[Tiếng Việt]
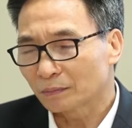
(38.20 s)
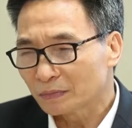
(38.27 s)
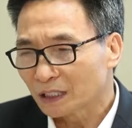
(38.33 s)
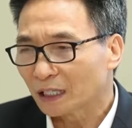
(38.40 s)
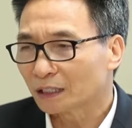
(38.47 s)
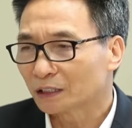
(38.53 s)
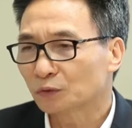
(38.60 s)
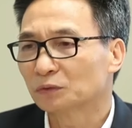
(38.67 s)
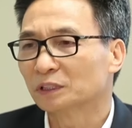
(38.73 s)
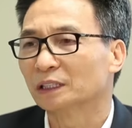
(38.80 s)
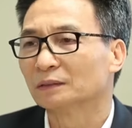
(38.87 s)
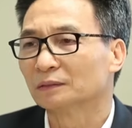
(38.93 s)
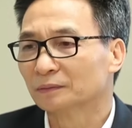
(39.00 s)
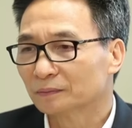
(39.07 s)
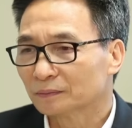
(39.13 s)
tham gia chống
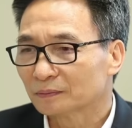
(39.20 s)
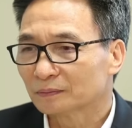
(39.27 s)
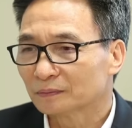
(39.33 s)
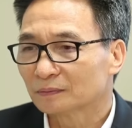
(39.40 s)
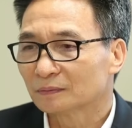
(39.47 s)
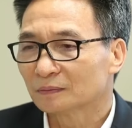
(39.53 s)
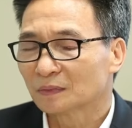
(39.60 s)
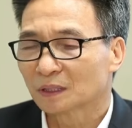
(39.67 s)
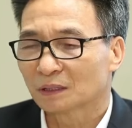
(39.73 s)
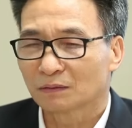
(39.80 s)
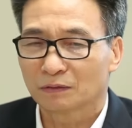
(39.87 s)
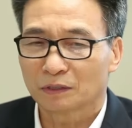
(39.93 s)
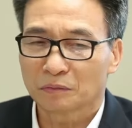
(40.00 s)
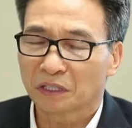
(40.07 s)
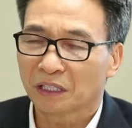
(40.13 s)
dịch
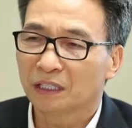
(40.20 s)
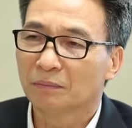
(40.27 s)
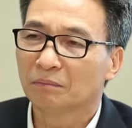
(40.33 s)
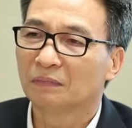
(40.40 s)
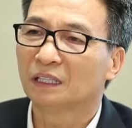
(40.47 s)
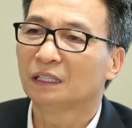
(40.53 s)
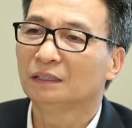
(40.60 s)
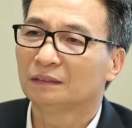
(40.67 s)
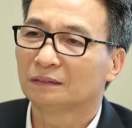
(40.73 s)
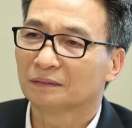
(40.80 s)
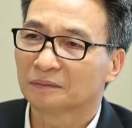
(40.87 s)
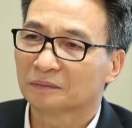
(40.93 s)
với một cái niềm tin.